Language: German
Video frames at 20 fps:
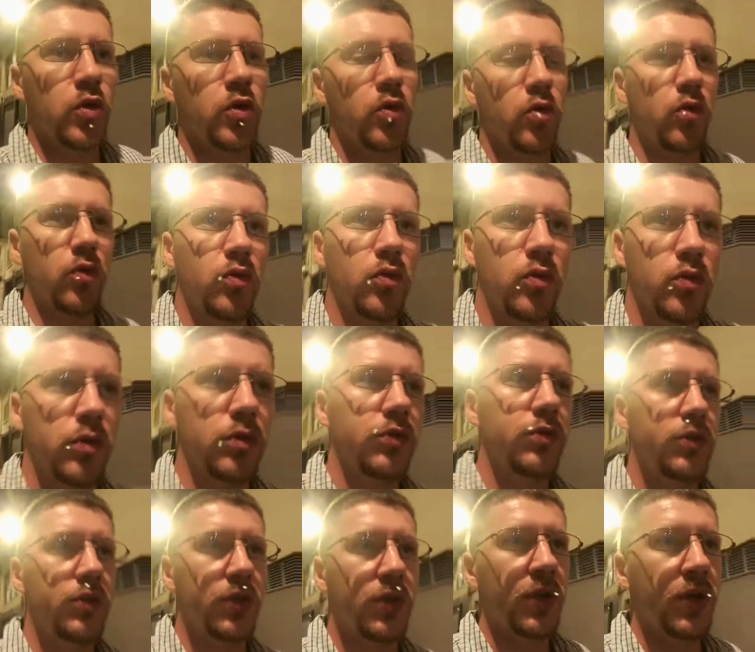
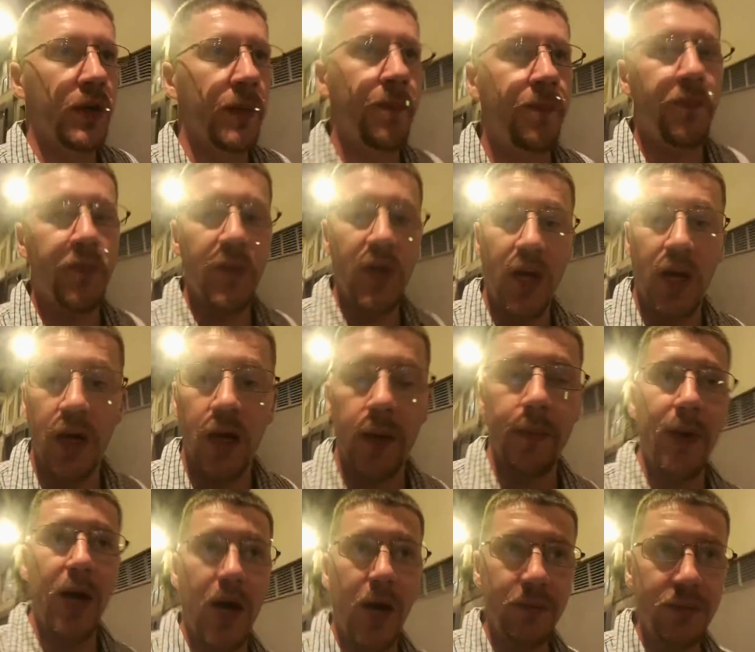Und ja, am
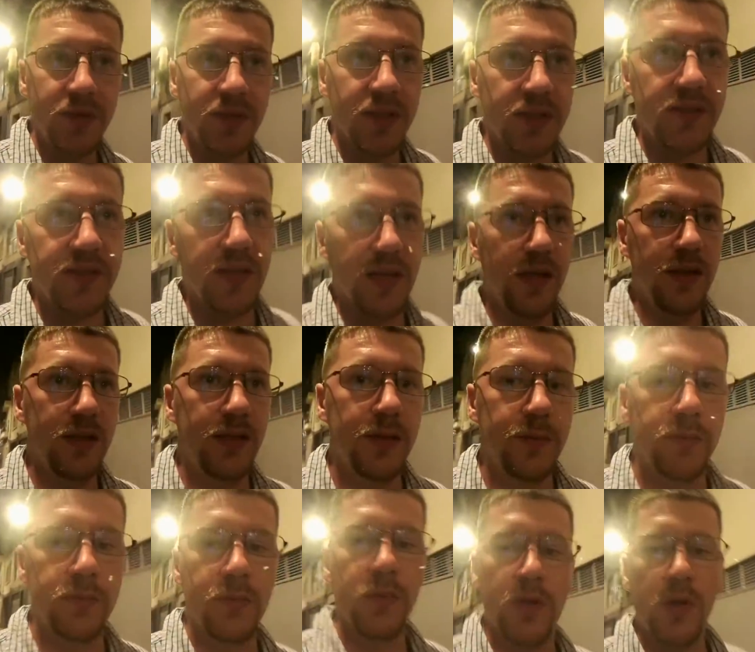Abend jetzt gerade
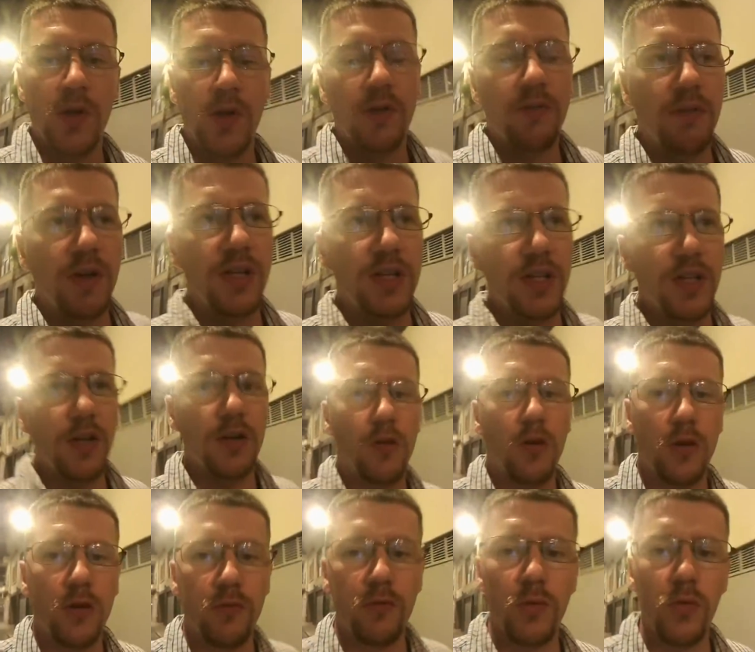eben war ich in der
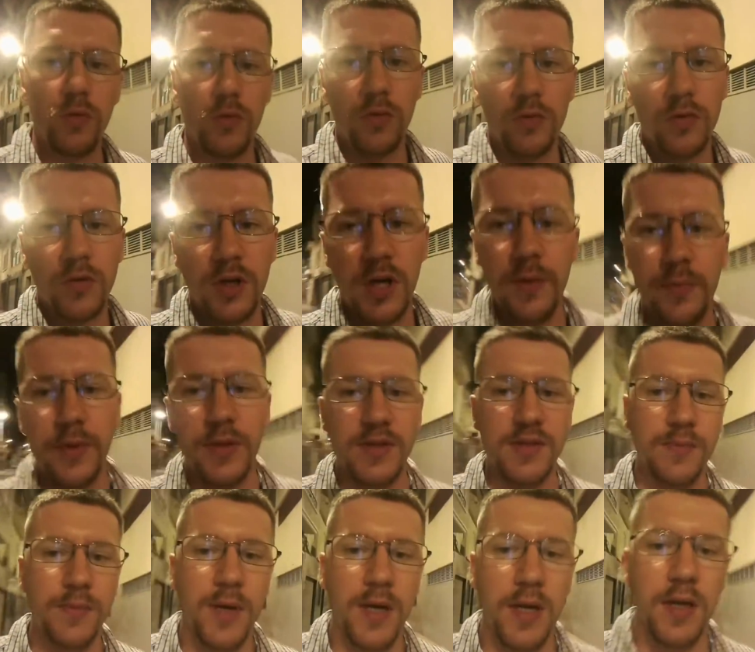neuen Wohnung und habe jetzt
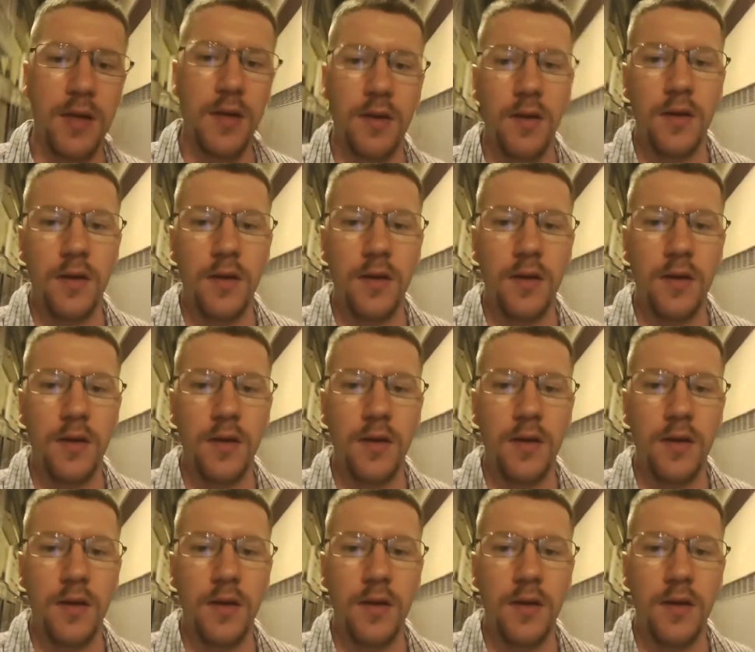mal